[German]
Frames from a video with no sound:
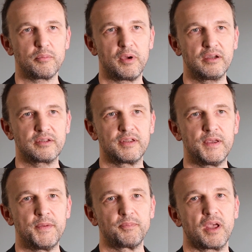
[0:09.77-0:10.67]
gemacht,
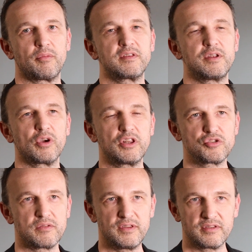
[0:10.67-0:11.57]
aber das
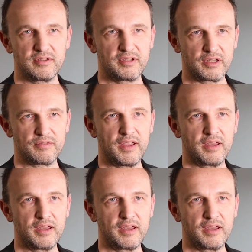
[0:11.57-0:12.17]
theoretische Wissen geht